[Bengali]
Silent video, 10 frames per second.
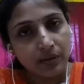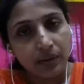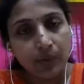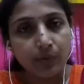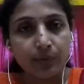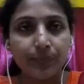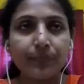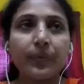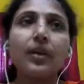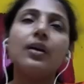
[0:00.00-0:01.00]
কেমন
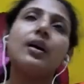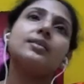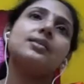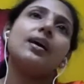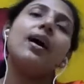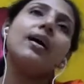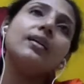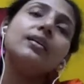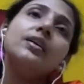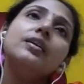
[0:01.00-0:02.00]
আচ্ছা আর
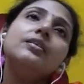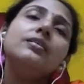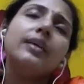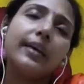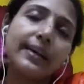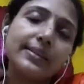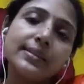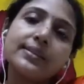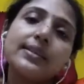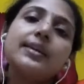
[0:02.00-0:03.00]

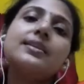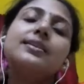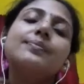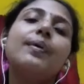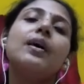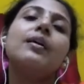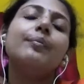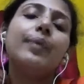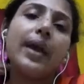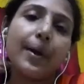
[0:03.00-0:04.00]
এক্সারসাইজ বা
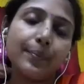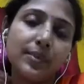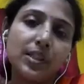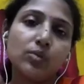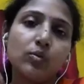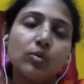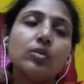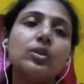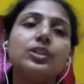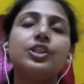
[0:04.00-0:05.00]
ব্যায়াম যেগুলো
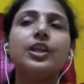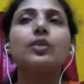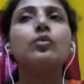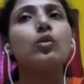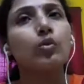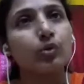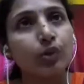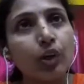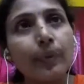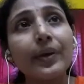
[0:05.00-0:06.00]
সেগুলো
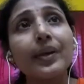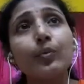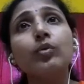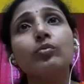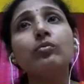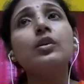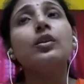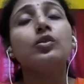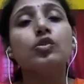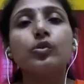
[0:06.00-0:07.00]
করতে হবে এবং
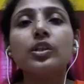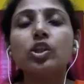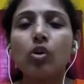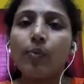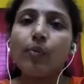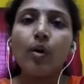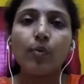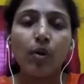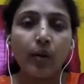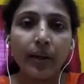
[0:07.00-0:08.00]
যদি সম্ভব
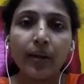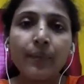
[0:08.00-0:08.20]
হয়